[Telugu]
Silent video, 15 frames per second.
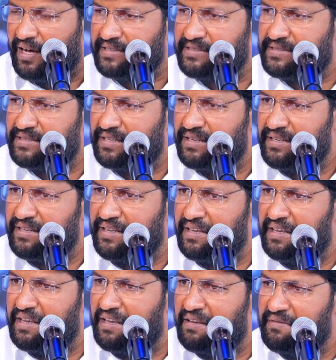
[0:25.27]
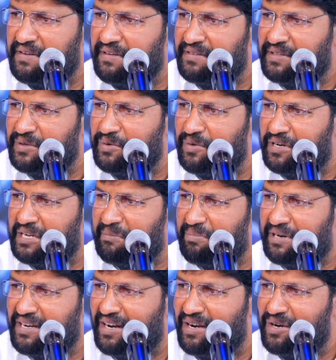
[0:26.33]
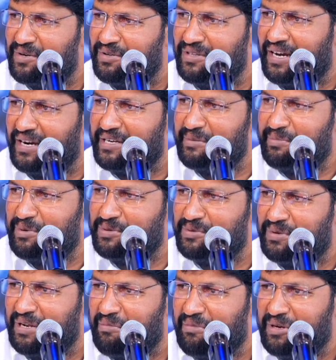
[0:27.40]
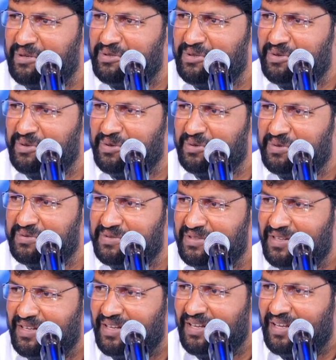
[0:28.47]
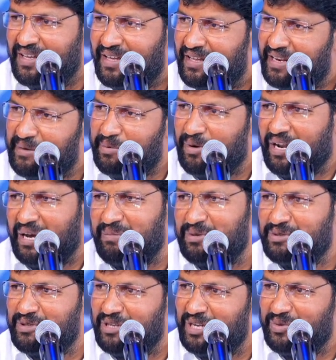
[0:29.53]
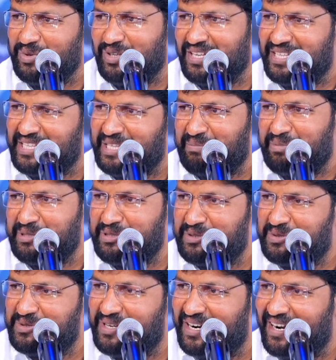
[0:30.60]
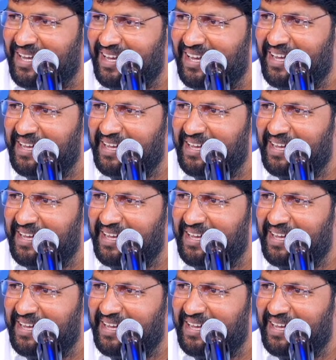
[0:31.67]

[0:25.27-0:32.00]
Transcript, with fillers: అస్సలు ఏమి ఇంత కూడా పట్టనట్టు దాటిపోతున్న మనుషుడు రేపు రాబోతున్న ఉగ్రత తప్పించుకుంటాడా